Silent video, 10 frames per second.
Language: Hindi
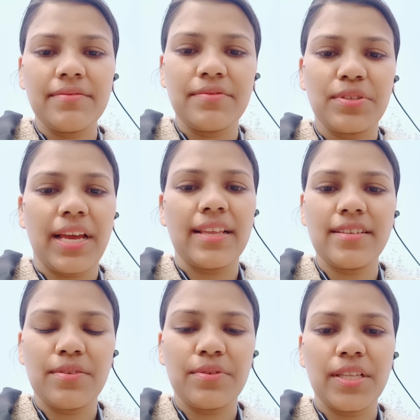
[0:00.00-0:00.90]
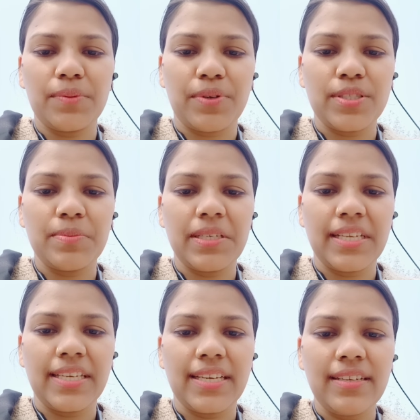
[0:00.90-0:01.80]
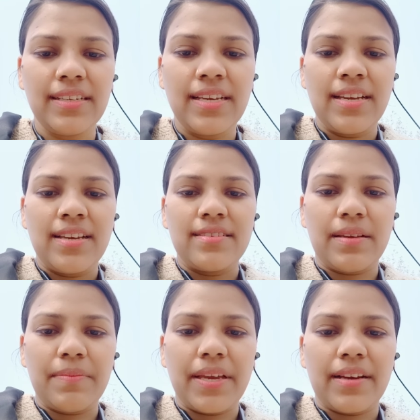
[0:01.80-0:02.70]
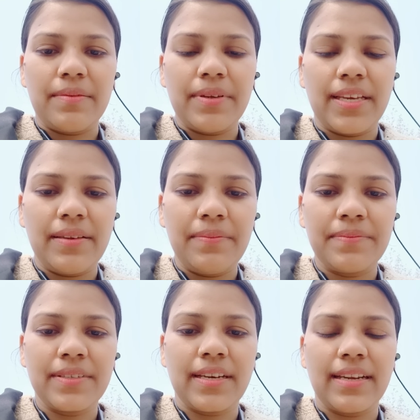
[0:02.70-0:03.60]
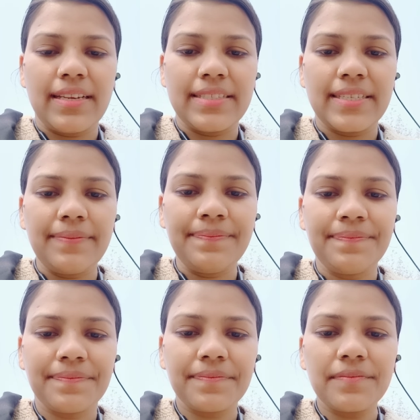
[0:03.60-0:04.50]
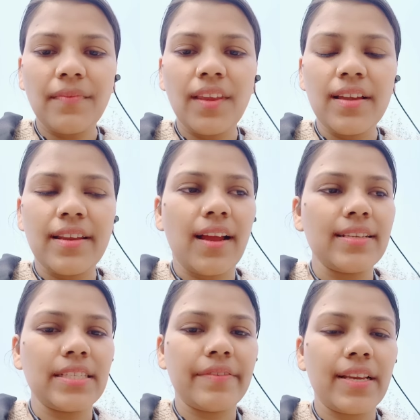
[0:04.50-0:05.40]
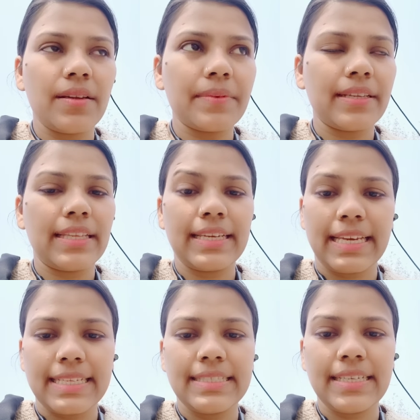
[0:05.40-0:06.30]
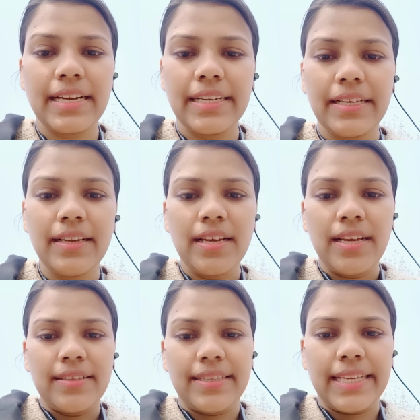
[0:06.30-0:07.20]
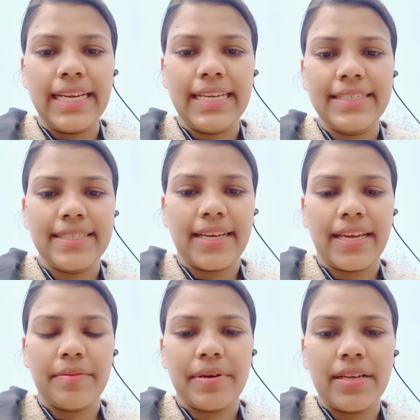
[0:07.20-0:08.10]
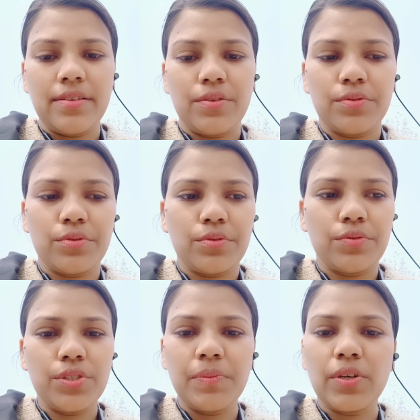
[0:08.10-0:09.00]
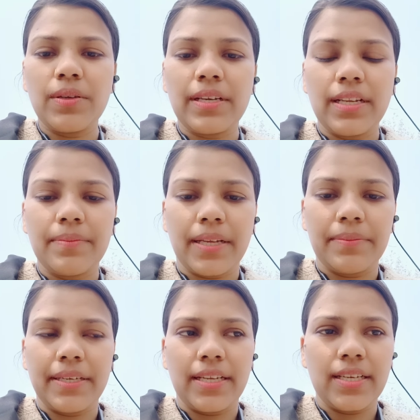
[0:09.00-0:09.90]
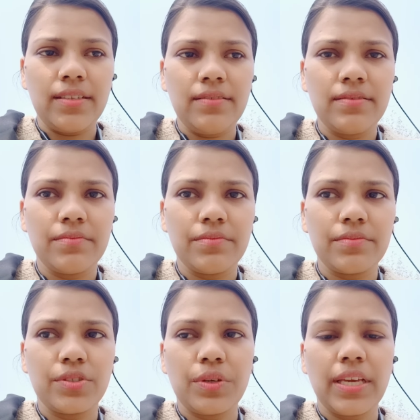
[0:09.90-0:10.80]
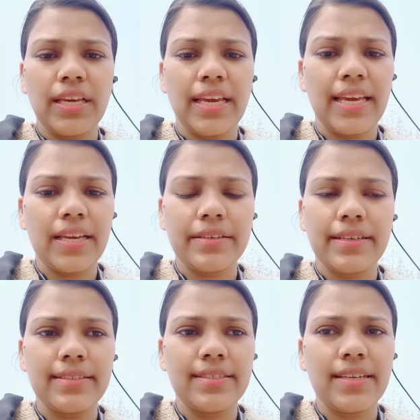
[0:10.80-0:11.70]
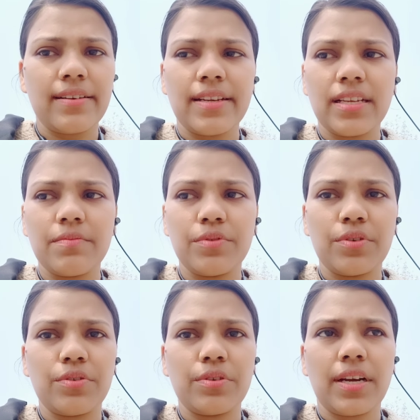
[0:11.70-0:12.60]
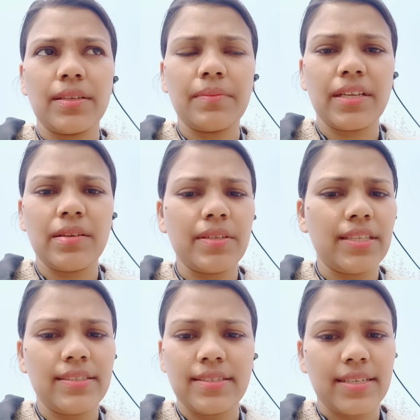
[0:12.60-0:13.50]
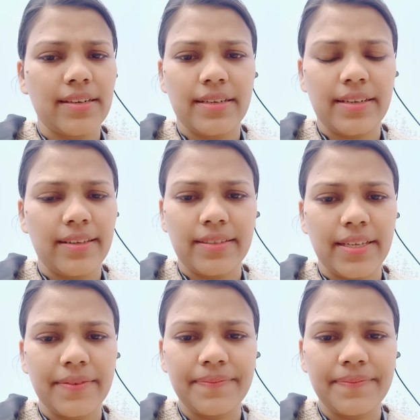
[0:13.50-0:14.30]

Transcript: तो कैंसिल होना तो पॉसिबल नहीं है समय कम है कर लीजिए रहा सवाल हम कहते हैं कि एन e देख लीजिएगा एक बार तो उसमें कोई गलत बात भी नहीं है क्योंकि एक एन e की बुक को ख़त्म करने में तीन से चार घंटा लगता है